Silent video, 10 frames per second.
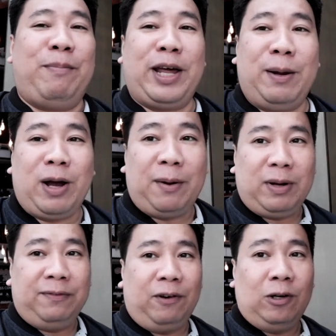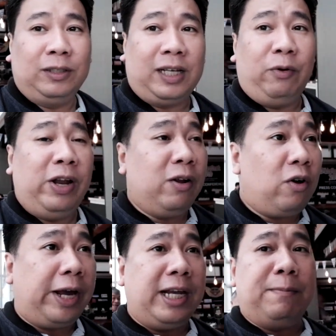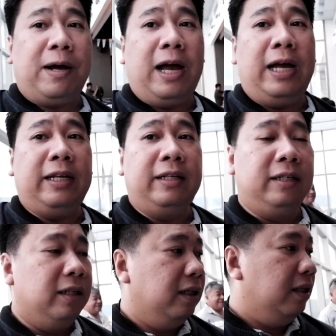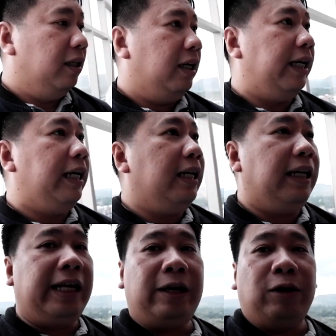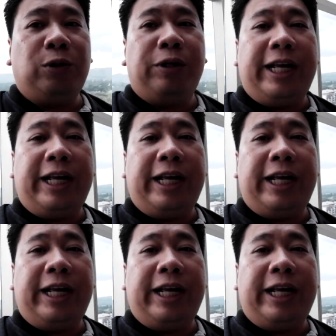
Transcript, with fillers: para makapag-focus Well, okay naman. Hindi ko to